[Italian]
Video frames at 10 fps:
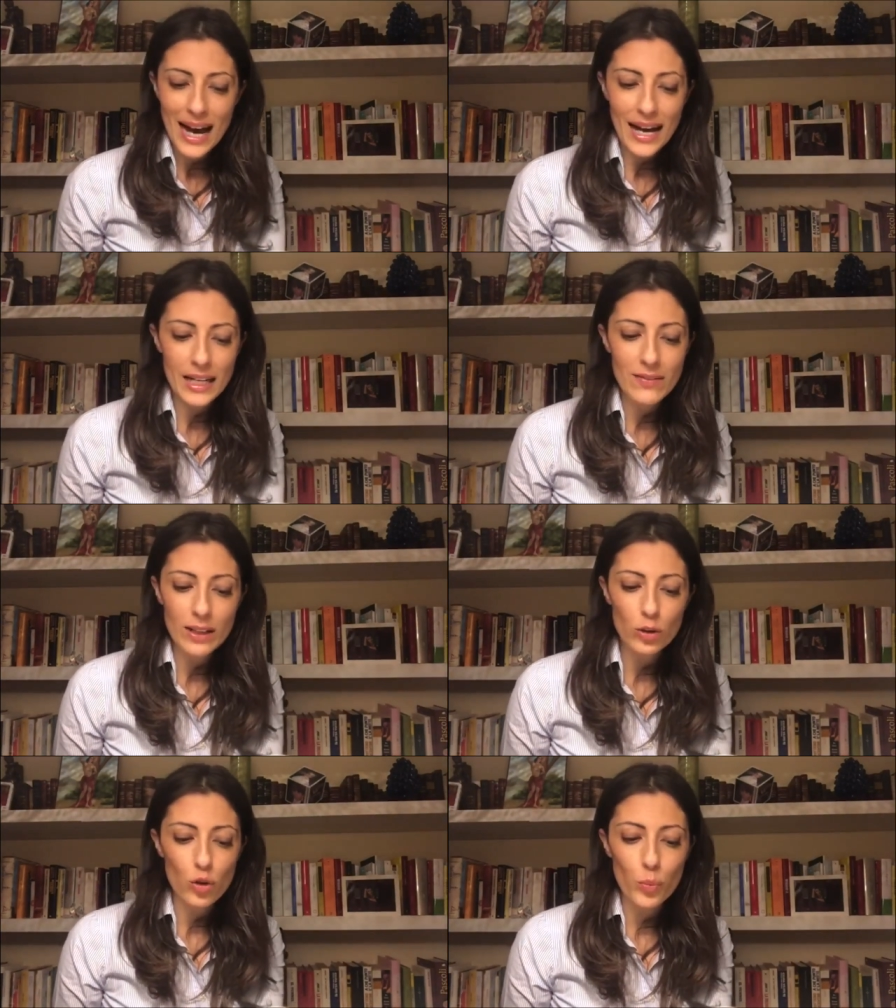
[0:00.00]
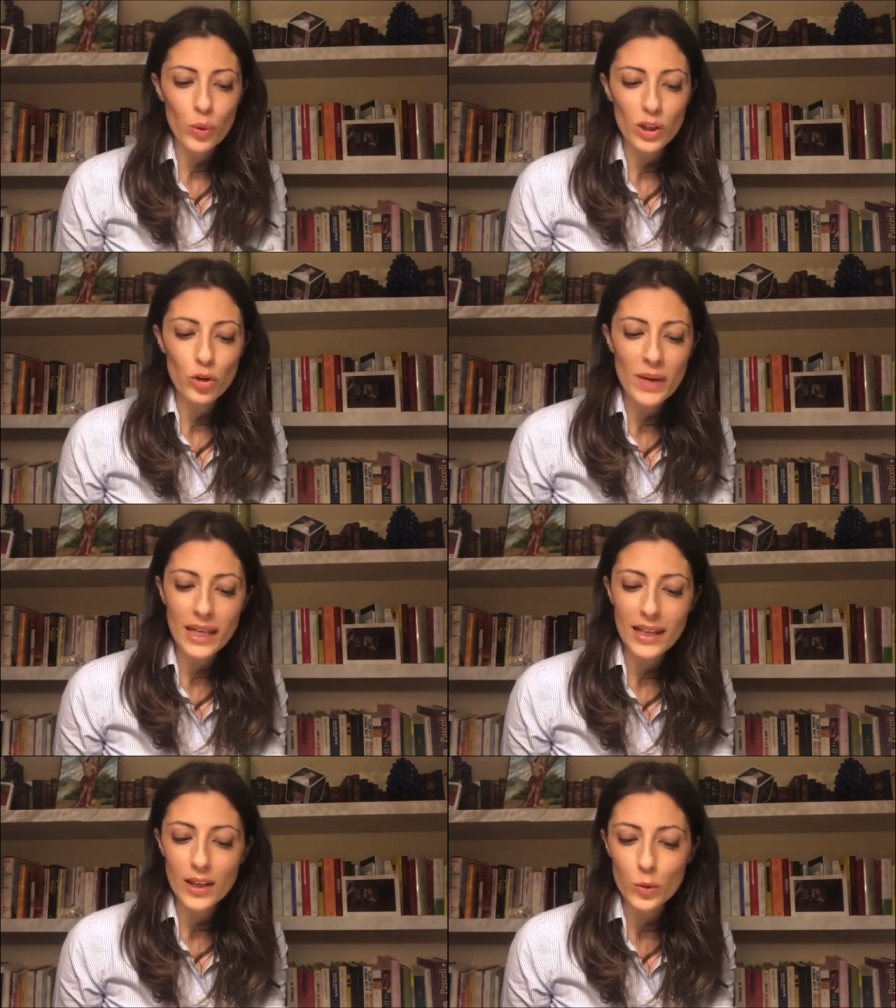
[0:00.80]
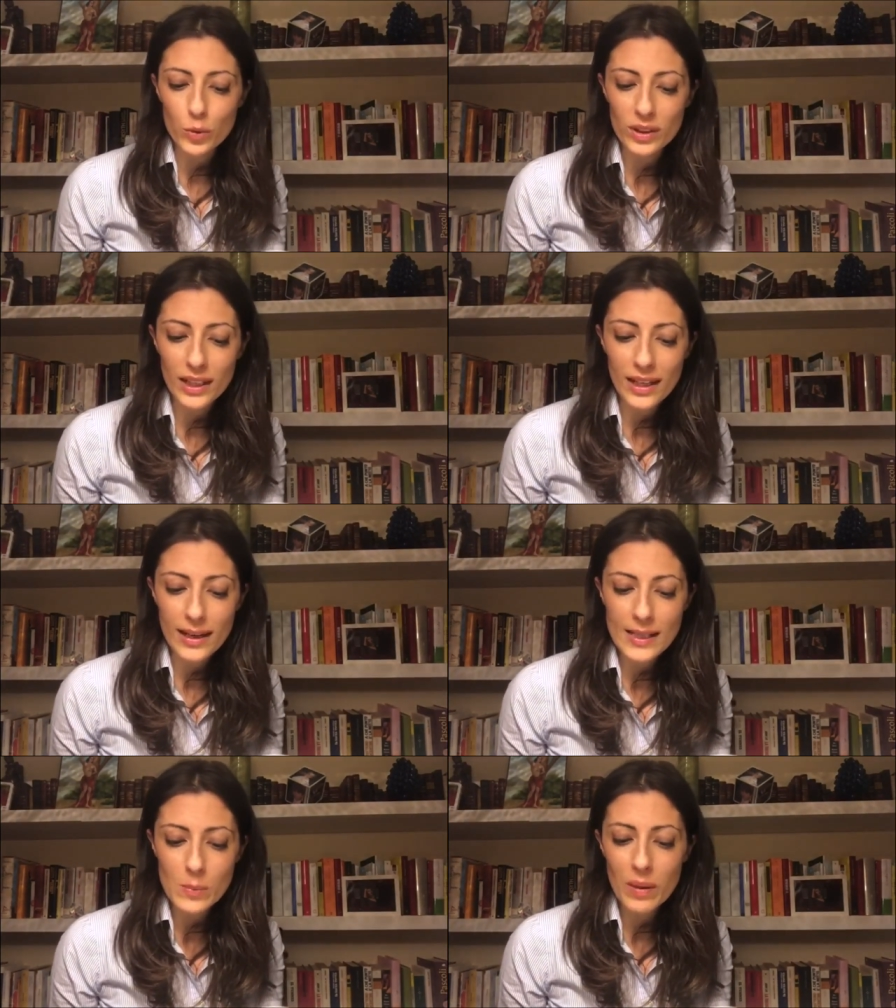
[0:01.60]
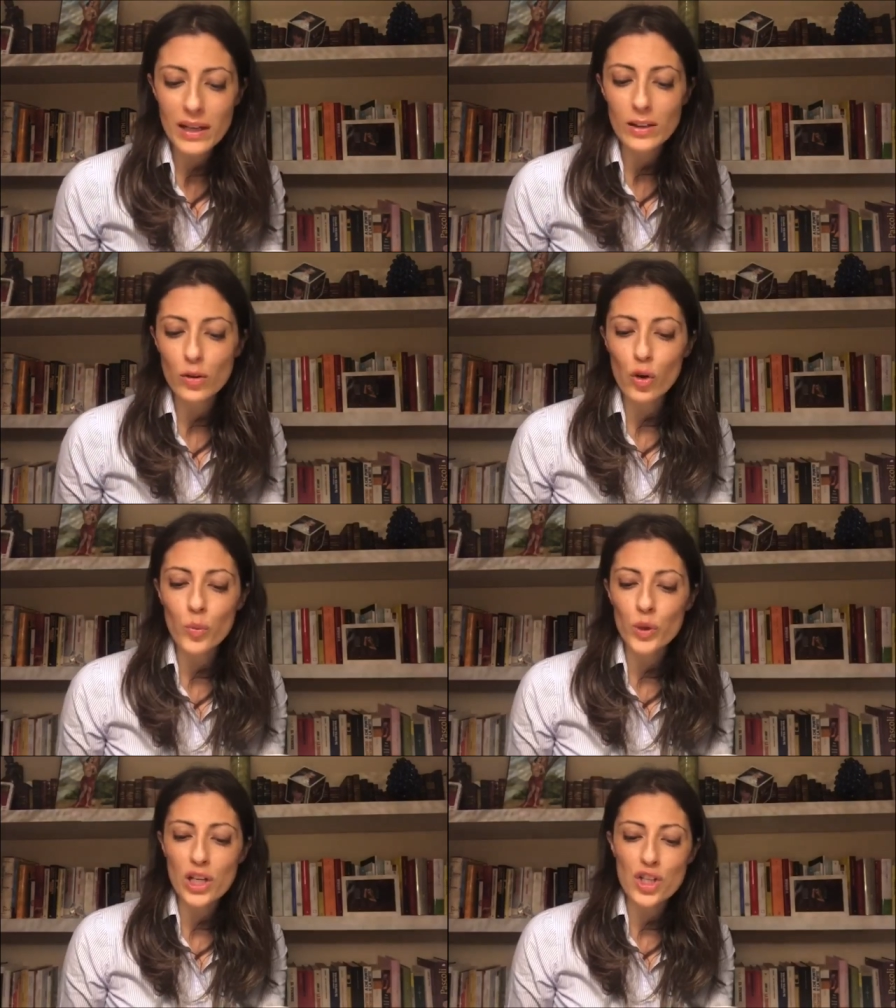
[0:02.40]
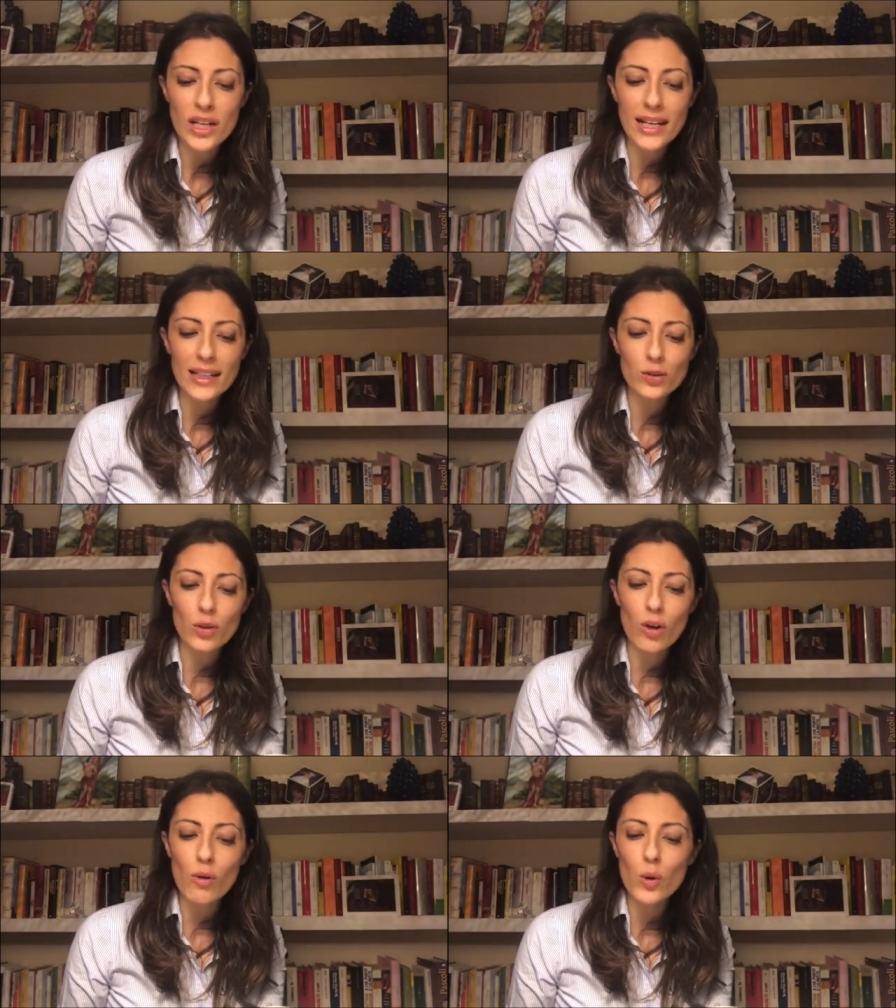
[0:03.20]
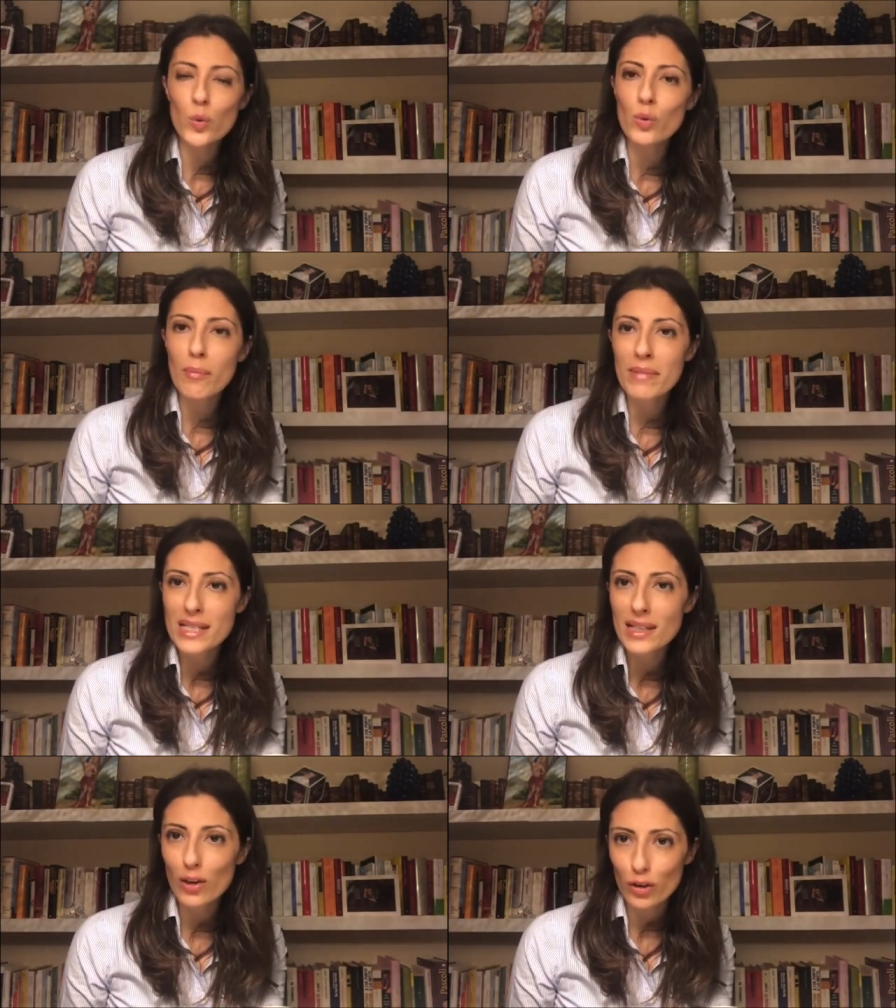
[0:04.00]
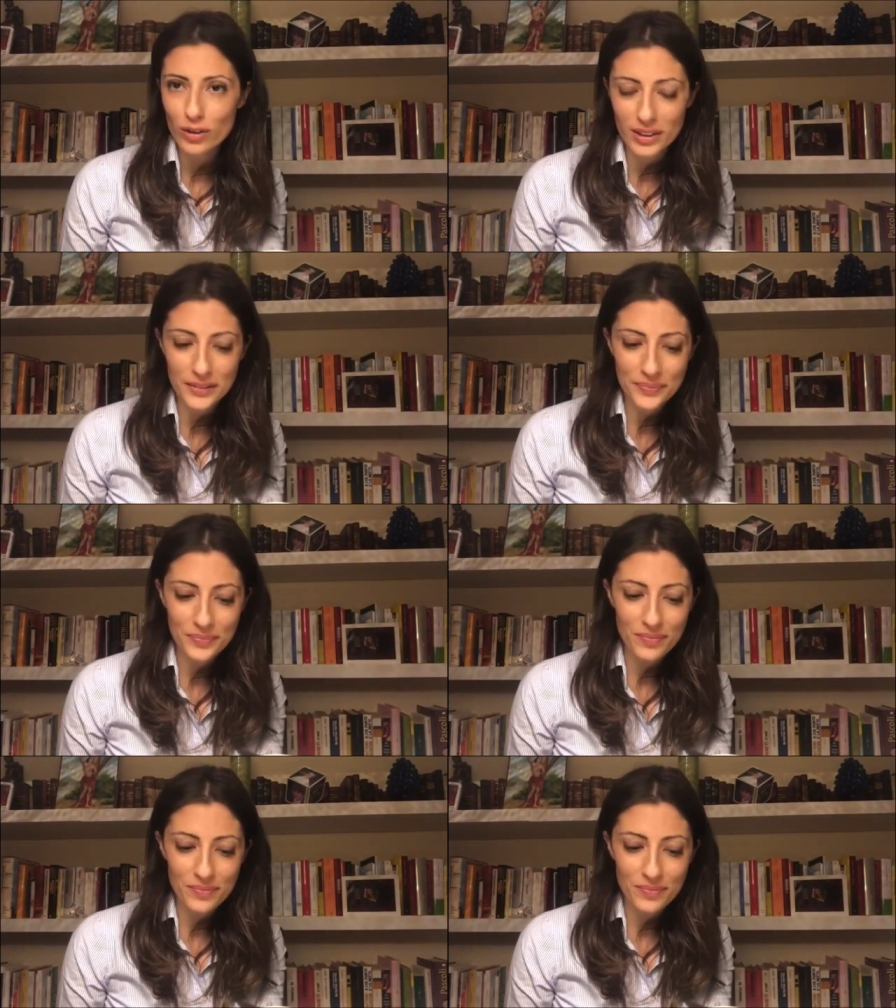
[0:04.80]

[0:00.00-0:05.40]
arrivato dopo una domenica inutile e sparito come una cenerentola qualunque a mezzanotte.